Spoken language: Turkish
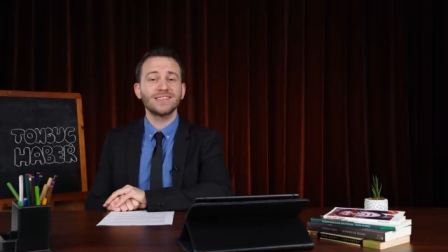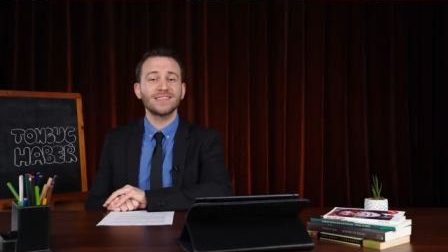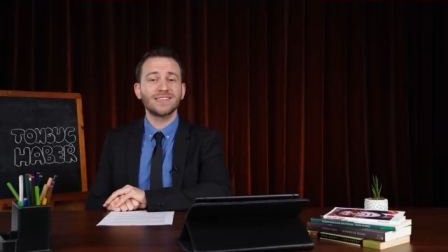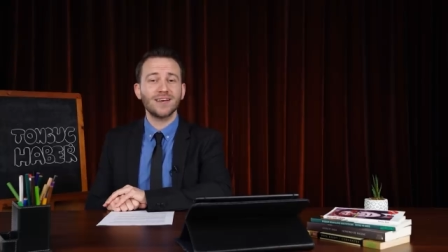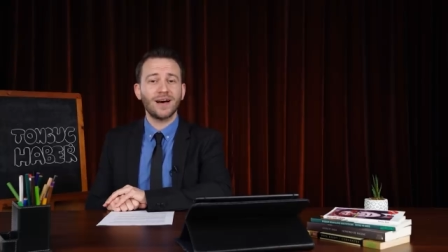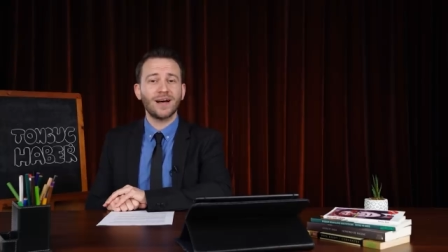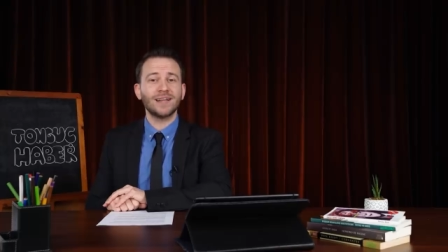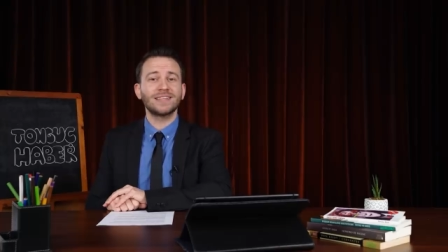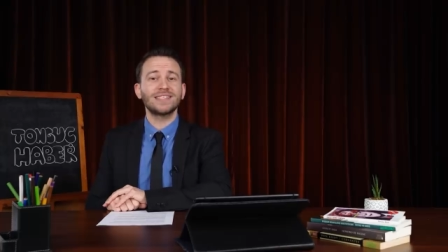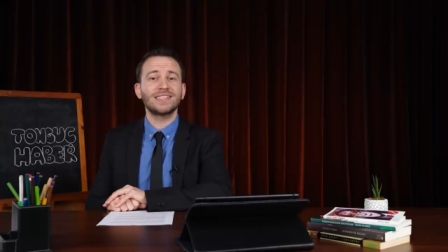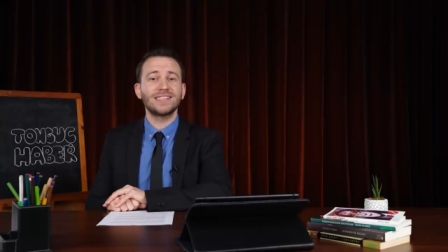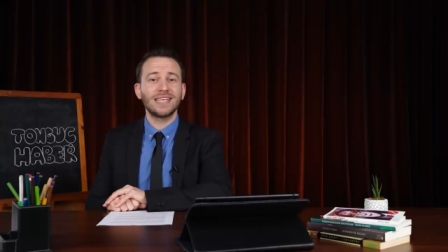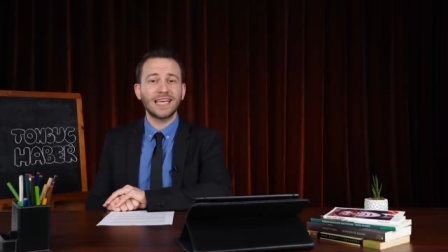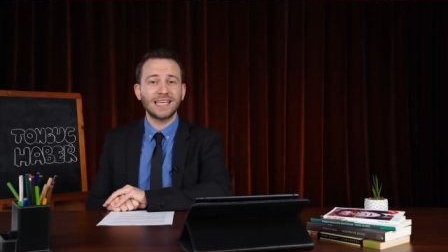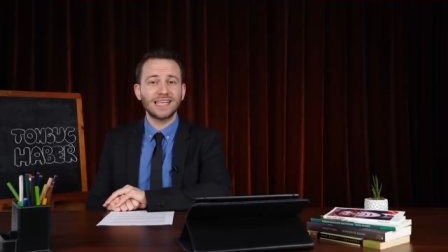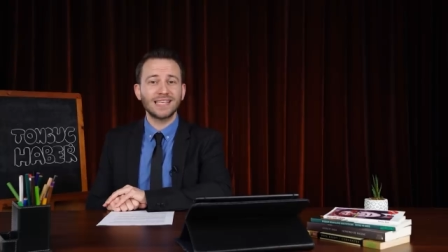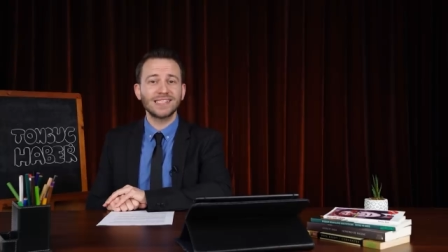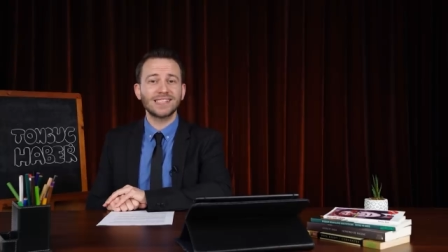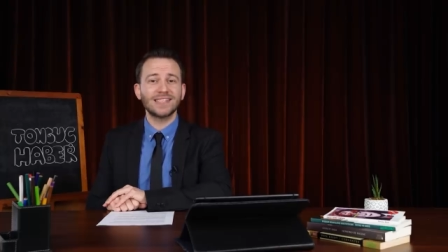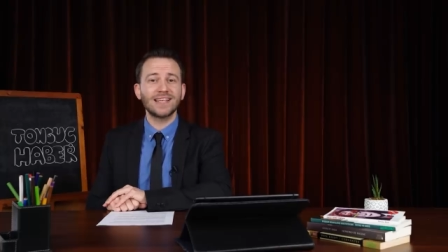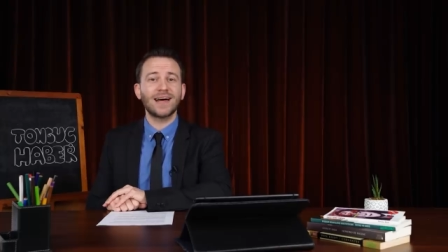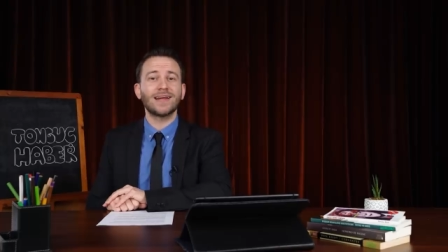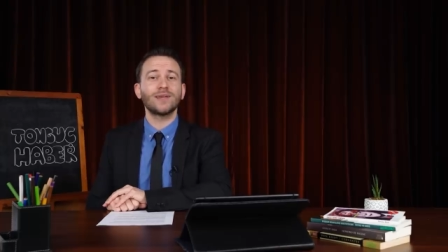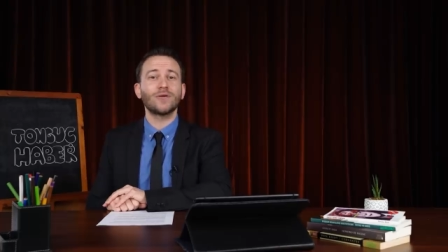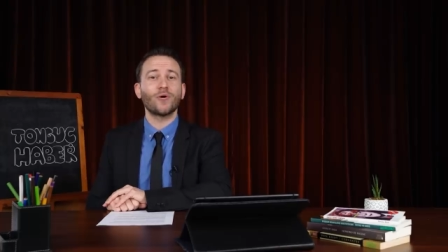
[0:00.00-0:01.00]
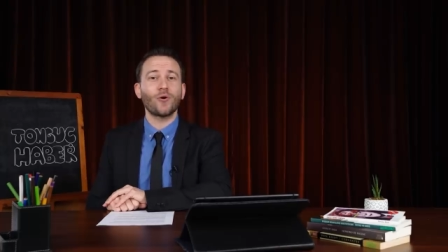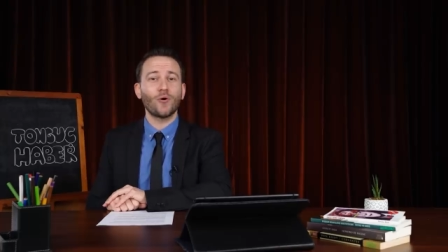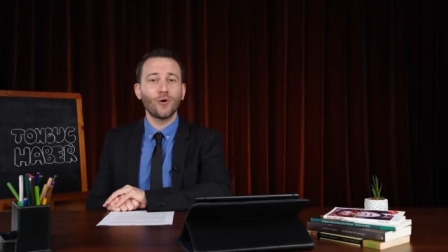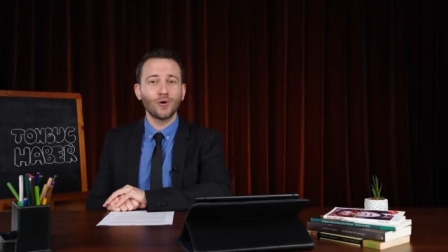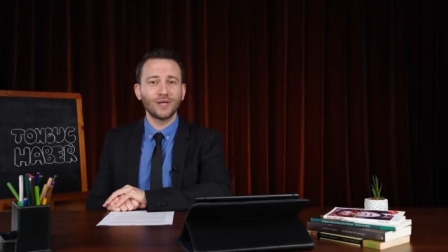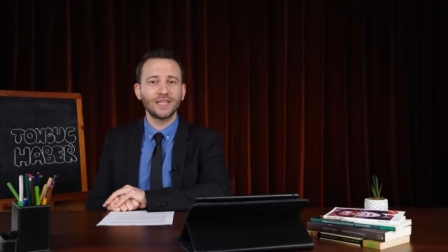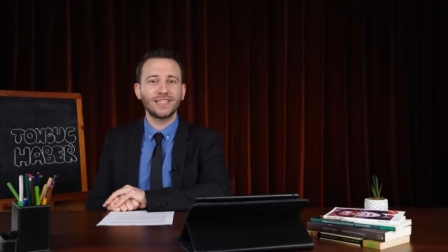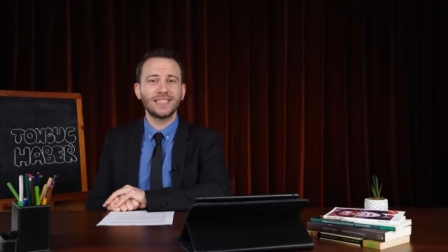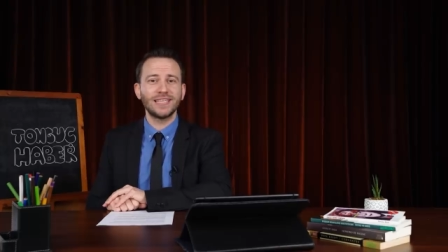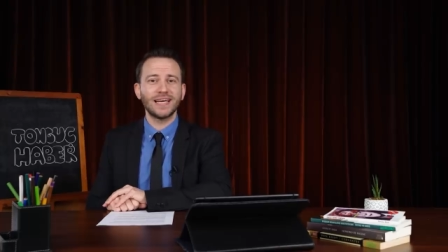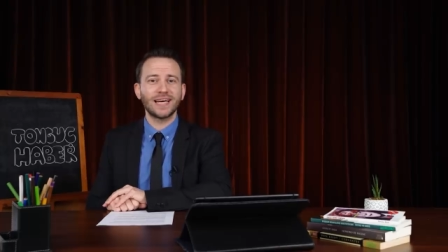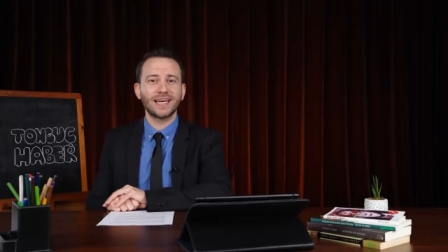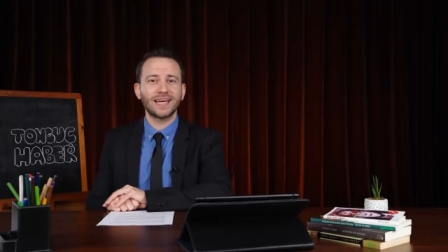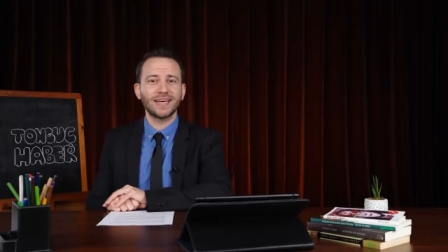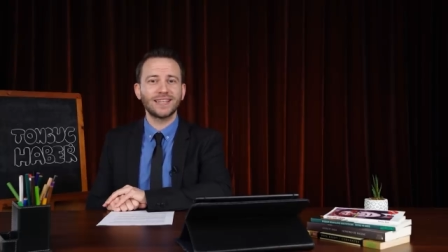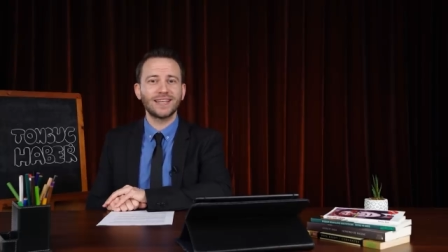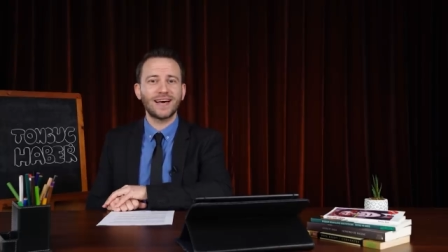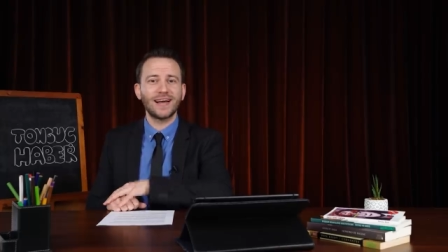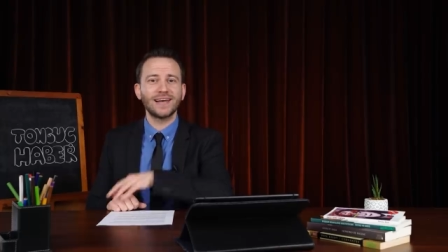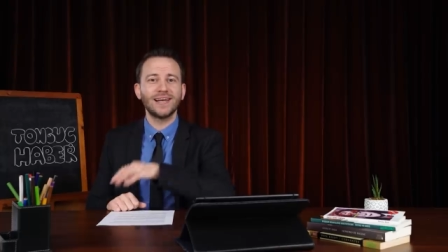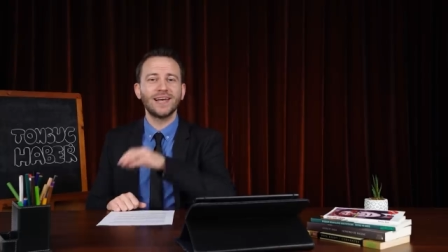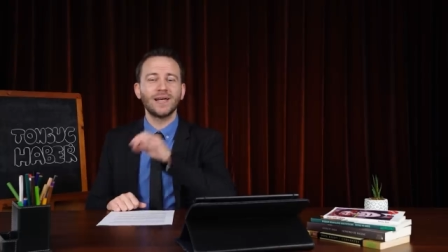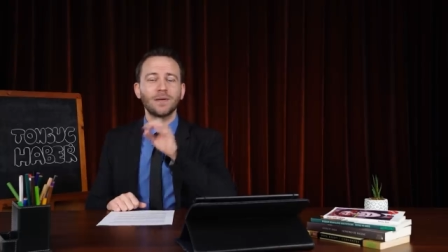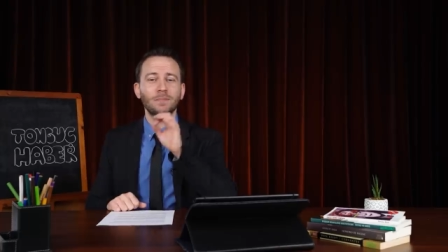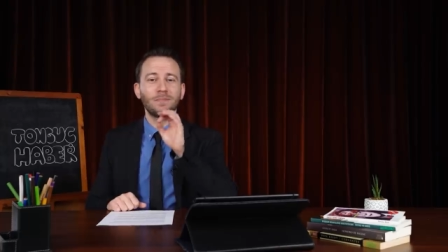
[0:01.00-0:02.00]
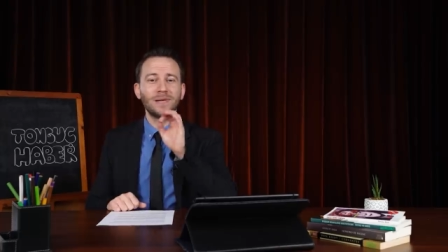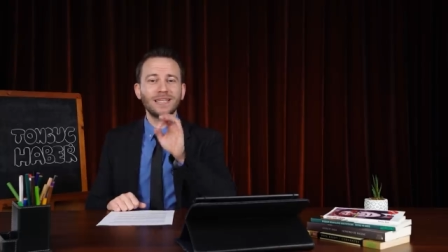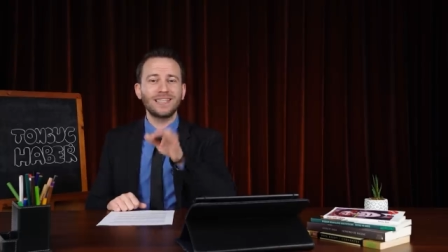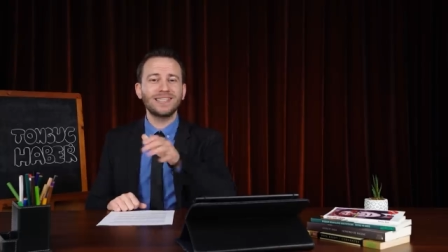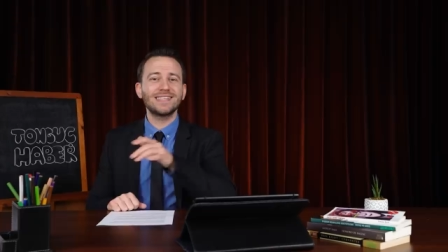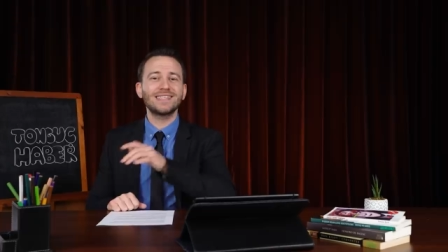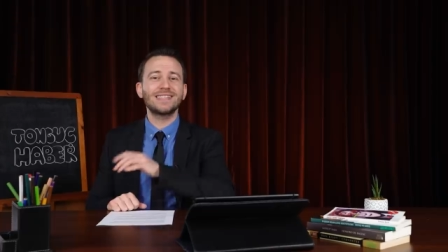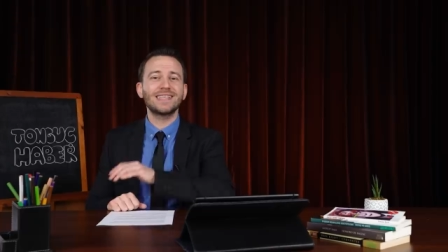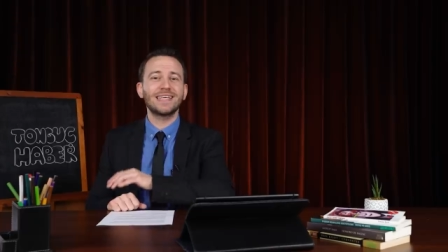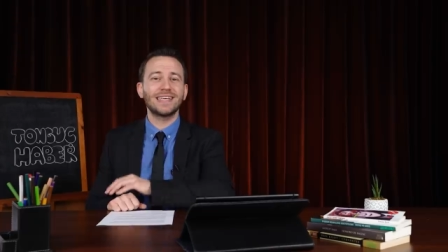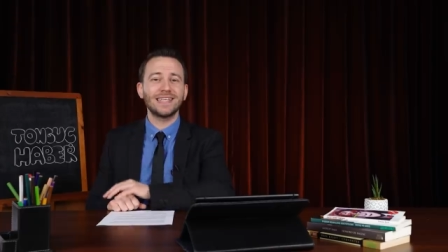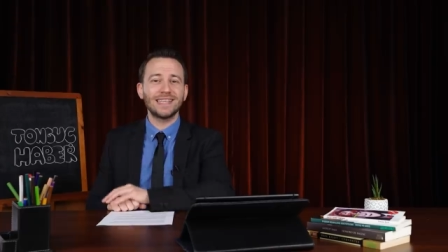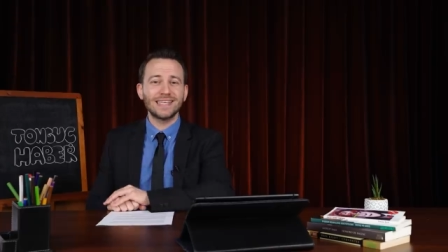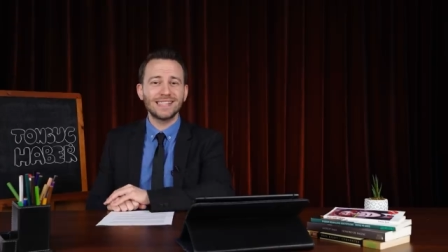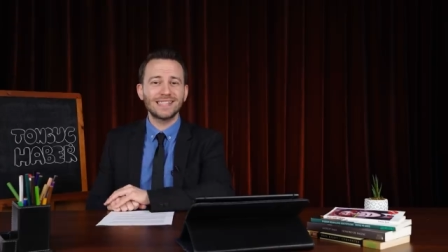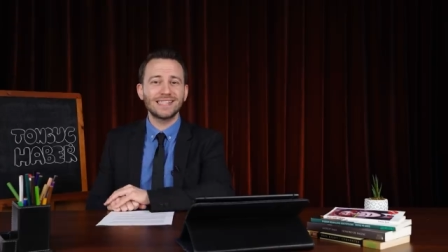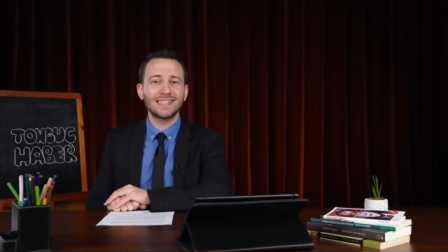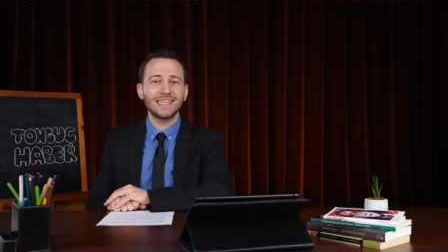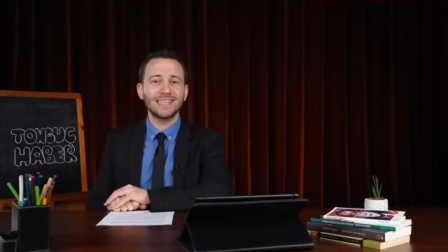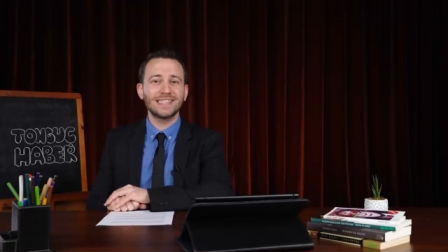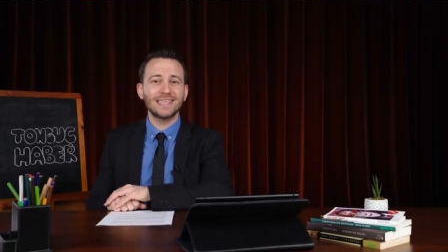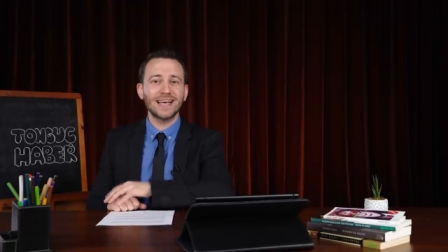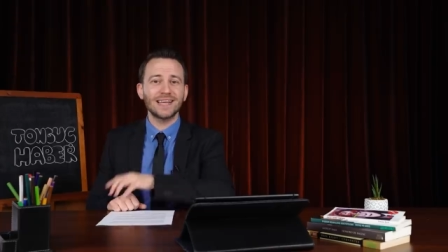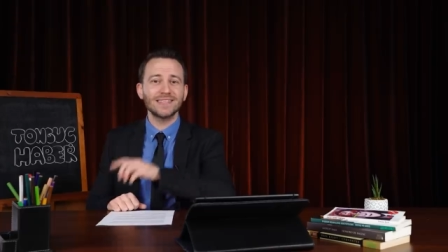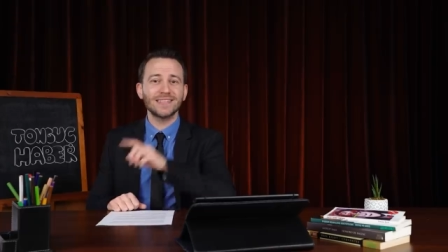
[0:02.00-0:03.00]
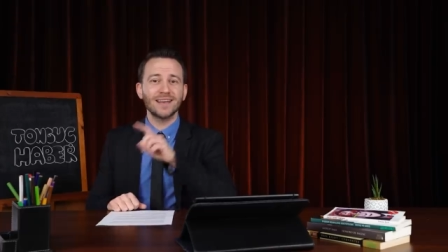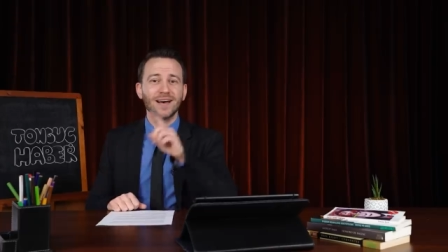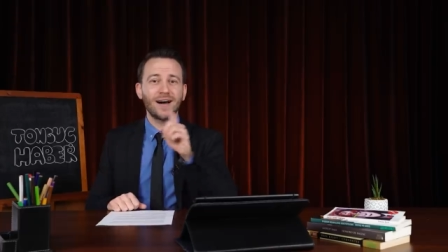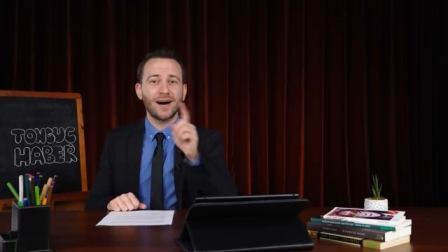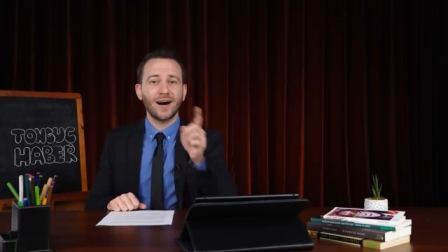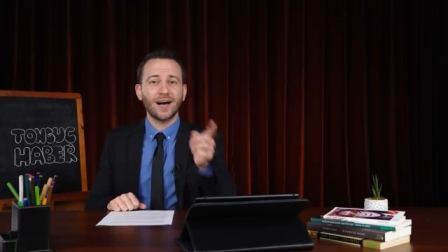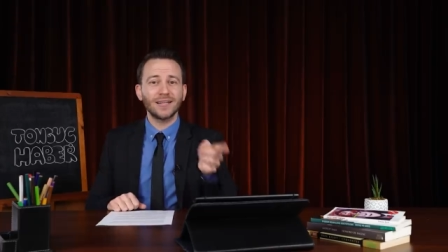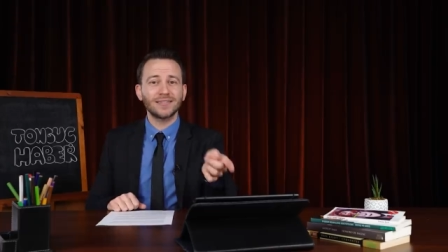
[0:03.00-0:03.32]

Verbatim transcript: saat 8'den 12'ye kadar bir diziyi izleyeceğiz.